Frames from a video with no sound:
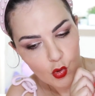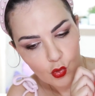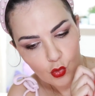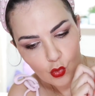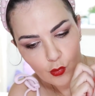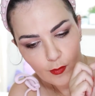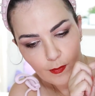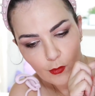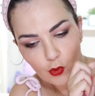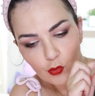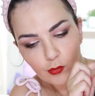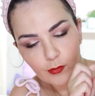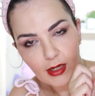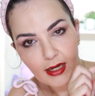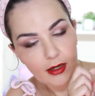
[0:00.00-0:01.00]

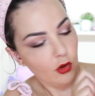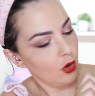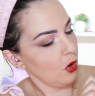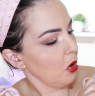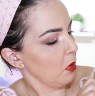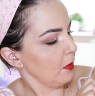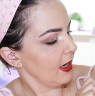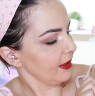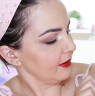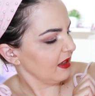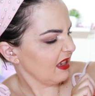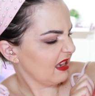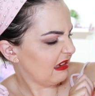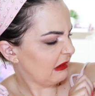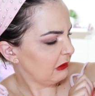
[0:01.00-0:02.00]
un, blanco
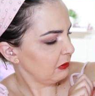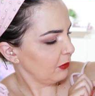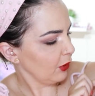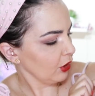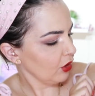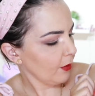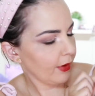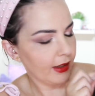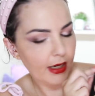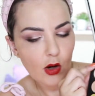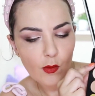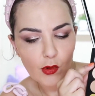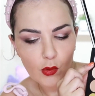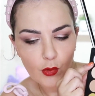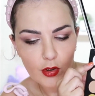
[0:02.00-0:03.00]
mate un poquito apagado,
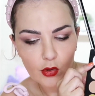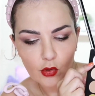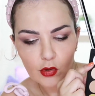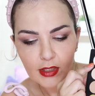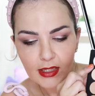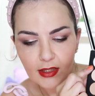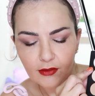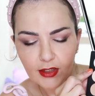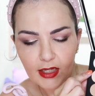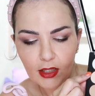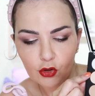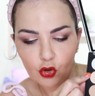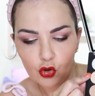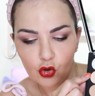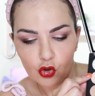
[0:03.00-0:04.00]
pero bueno, tiene
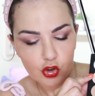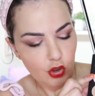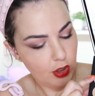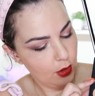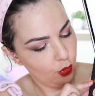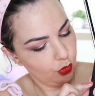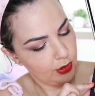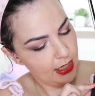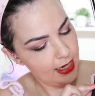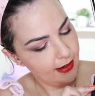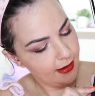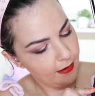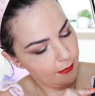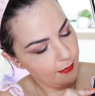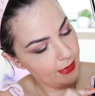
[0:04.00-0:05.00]
tonos
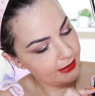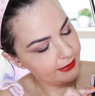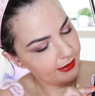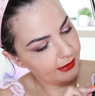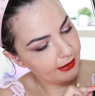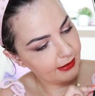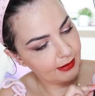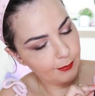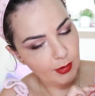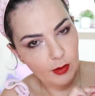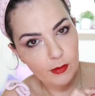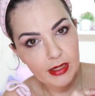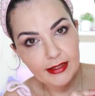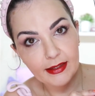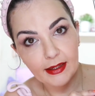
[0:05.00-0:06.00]
neutrales mate que te
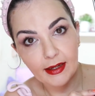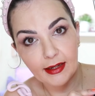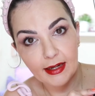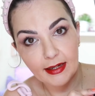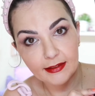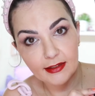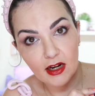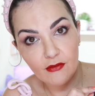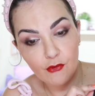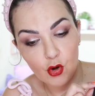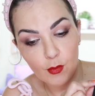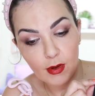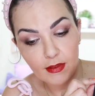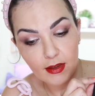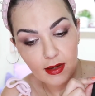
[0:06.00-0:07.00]
permiten crearte la
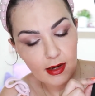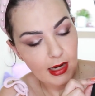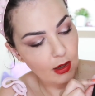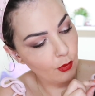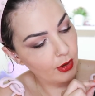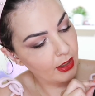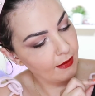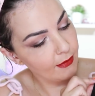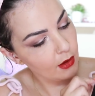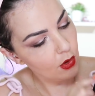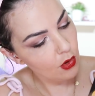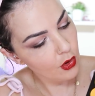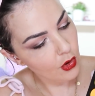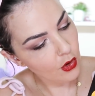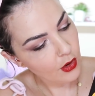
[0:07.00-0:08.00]
forma de la cuenca del
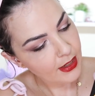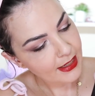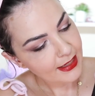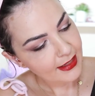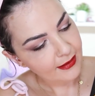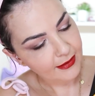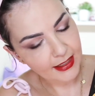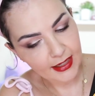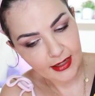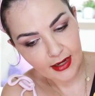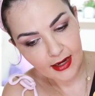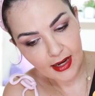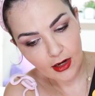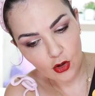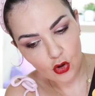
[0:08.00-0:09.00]
ojo, tiene
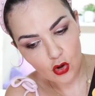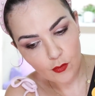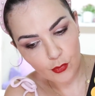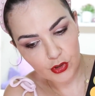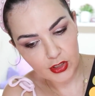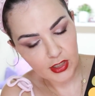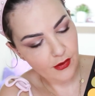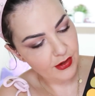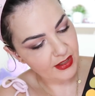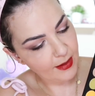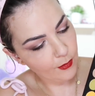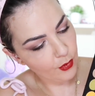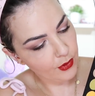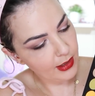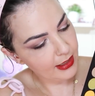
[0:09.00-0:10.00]
negro por si
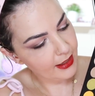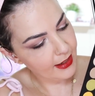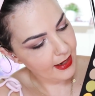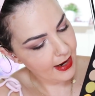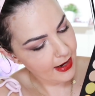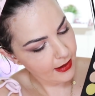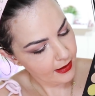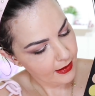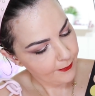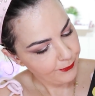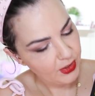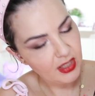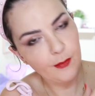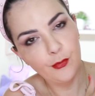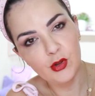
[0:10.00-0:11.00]
necesitamos delinear
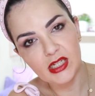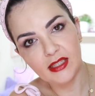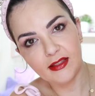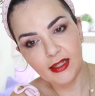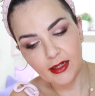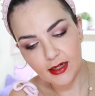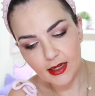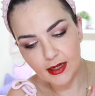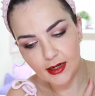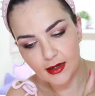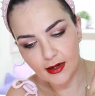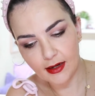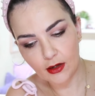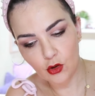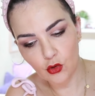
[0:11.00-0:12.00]
y después ya tiene el
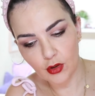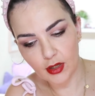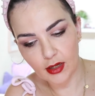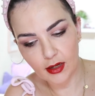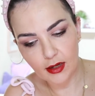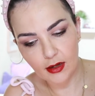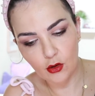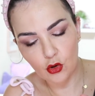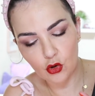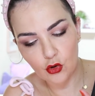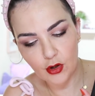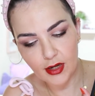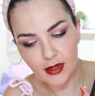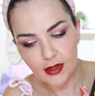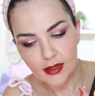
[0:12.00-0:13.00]
rango de
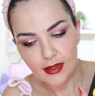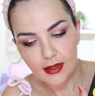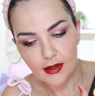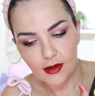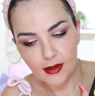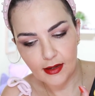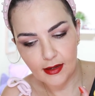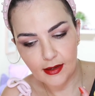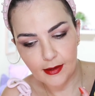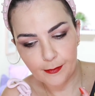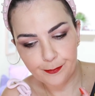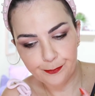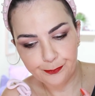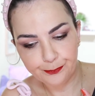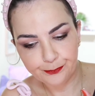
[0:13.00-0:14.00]
colores
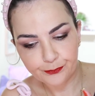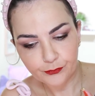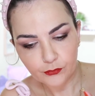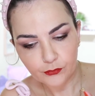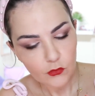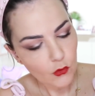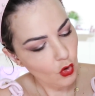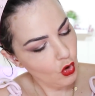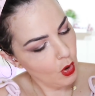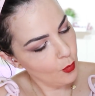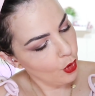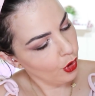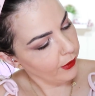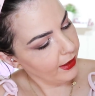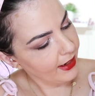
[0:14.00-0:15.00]
em, como
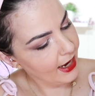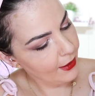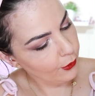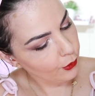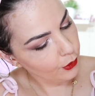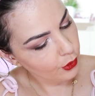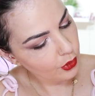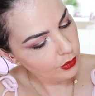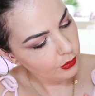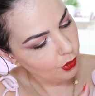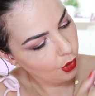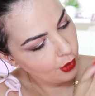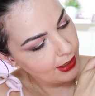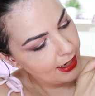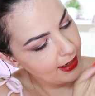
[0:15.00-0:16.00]
ordenados, ¿no?
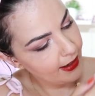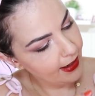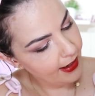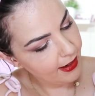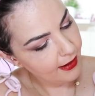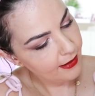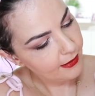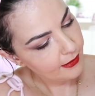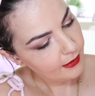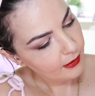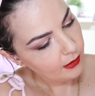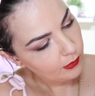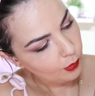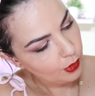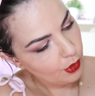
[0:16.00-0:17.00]
Corales,
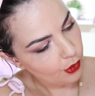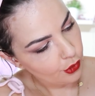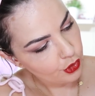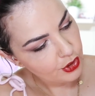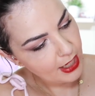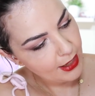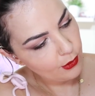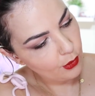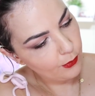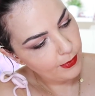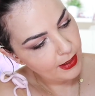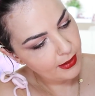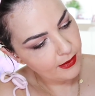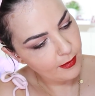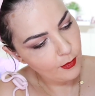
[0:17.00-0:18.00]
bueno, rosados,
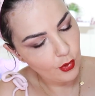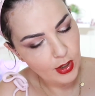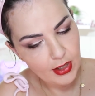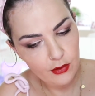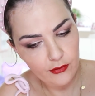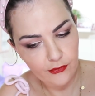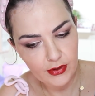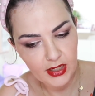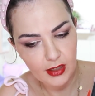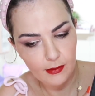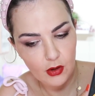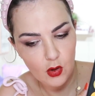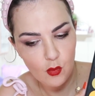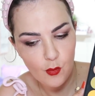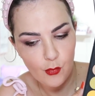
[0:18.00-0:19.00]
verdes, morados, en fin, que va
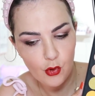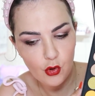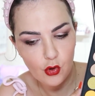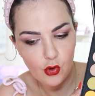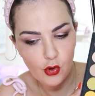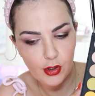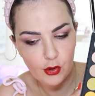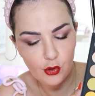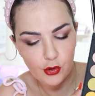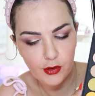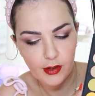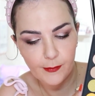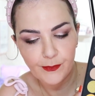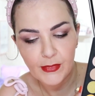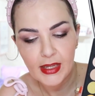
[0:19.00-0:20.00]
como un poco en
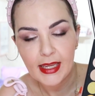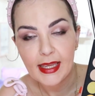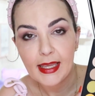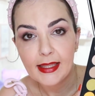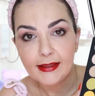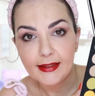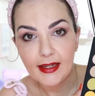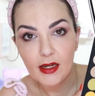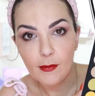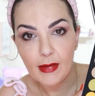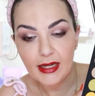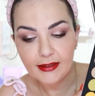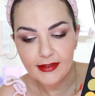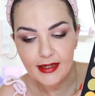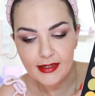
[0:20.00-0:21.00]
orden. Tiene
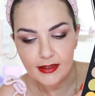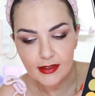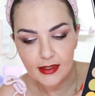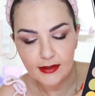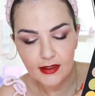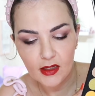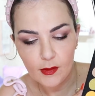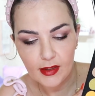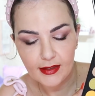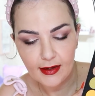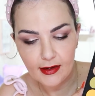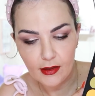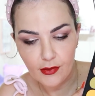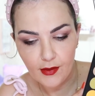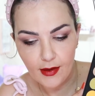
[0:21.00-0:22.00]
mates y tiene
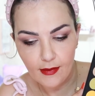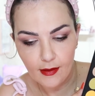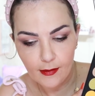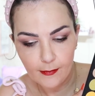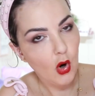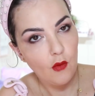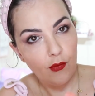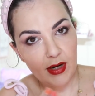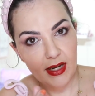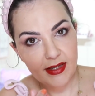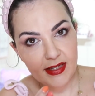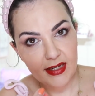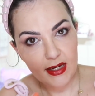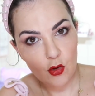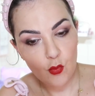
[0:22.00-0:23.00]
metalizada. Os voy a
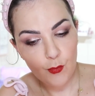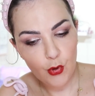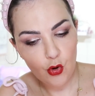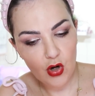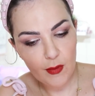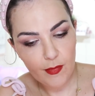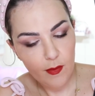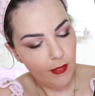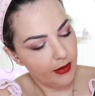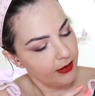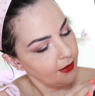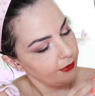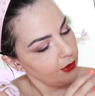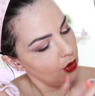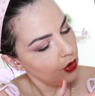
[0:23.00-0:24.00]
enseñar un poco la
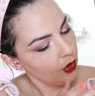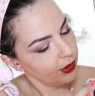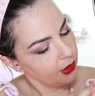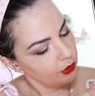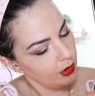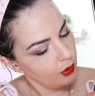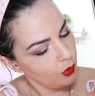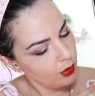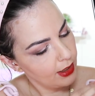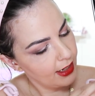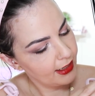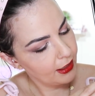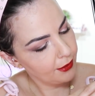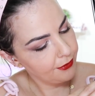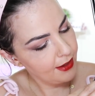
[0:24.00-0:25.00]
pigmentación cogiendo algunas
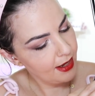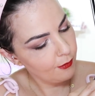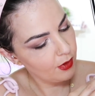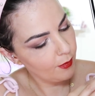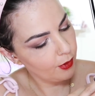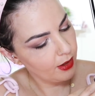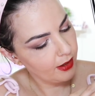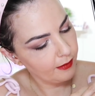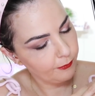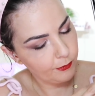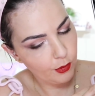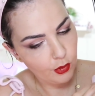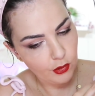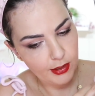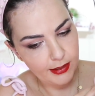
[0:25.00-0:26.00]
al azar. Voy a, por
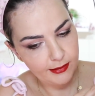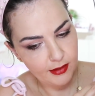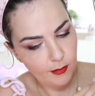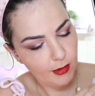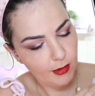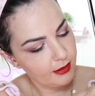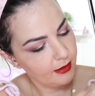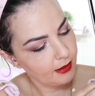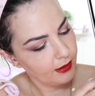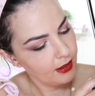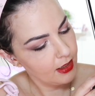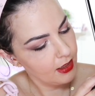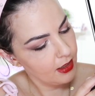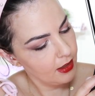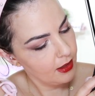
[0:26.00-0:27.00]
ejemplo, este de
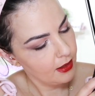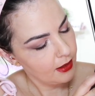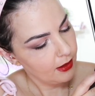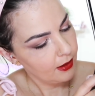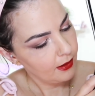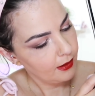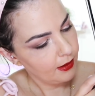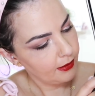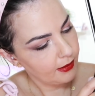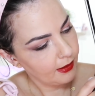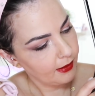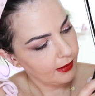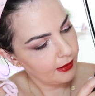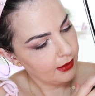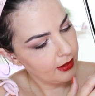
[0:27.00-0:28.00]
aquí, este
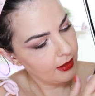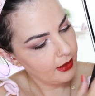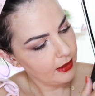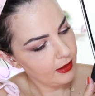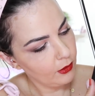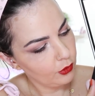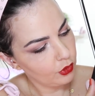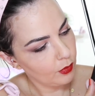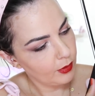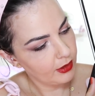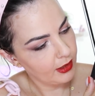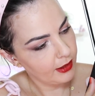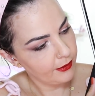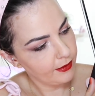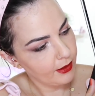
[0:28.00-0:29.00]
de aquí, otro
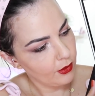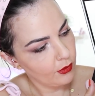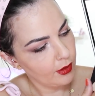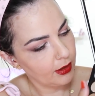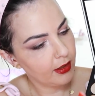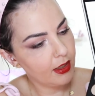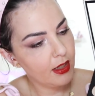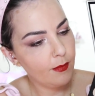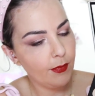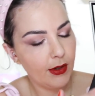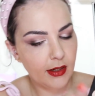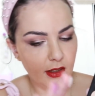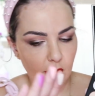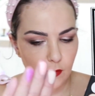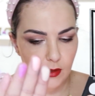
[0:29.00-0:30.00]
metalizado de aquí,
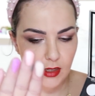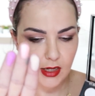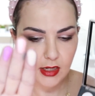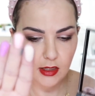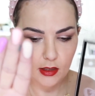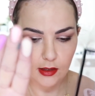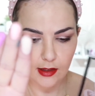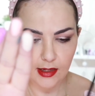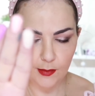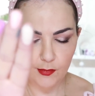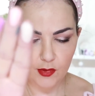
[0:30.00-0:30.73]
para que veáis la